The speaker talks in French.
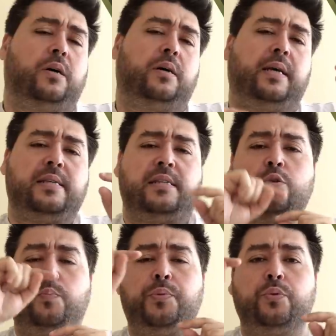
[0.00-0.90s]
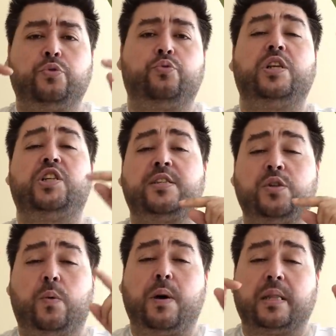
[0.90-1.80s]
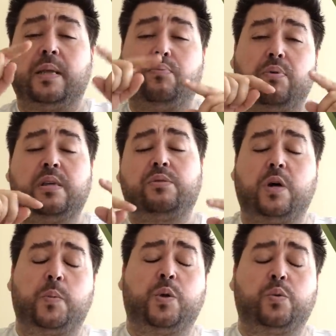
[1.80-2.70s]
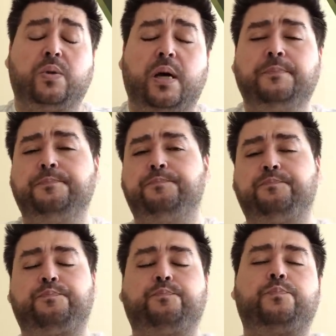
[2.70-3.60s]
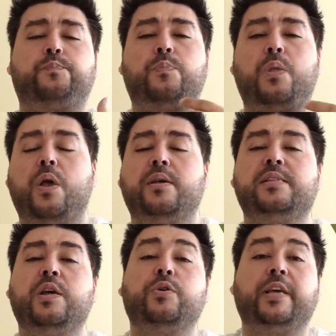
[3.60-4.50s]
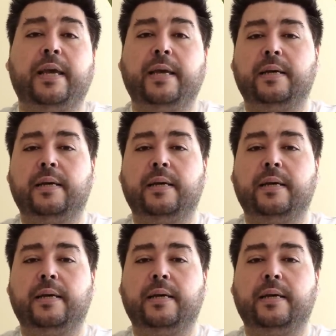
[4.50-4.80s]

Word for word: euh, et si nos pions sont adjacents, on marque des points, si on a rempli notre contrat, c'est ok.